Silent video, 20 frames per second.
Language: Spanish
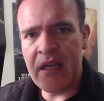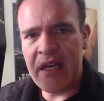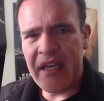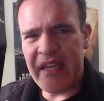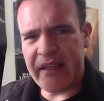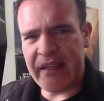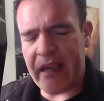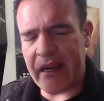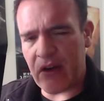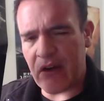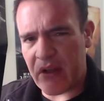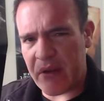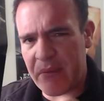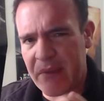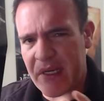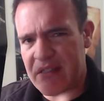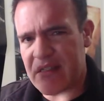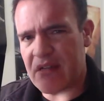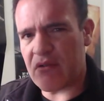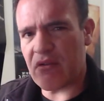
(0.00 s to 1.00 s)
y que creo que
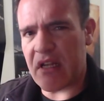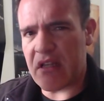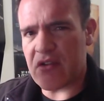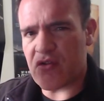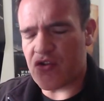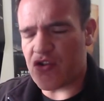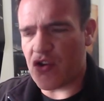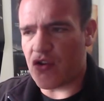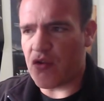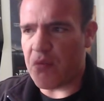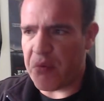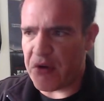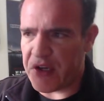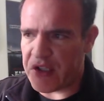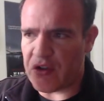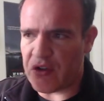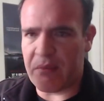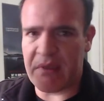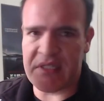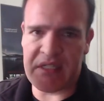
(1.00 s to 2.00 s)
merecen una discusión un
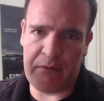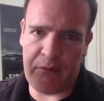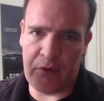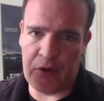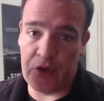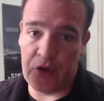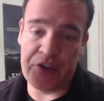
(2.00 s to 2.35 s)
poquito más a fondo.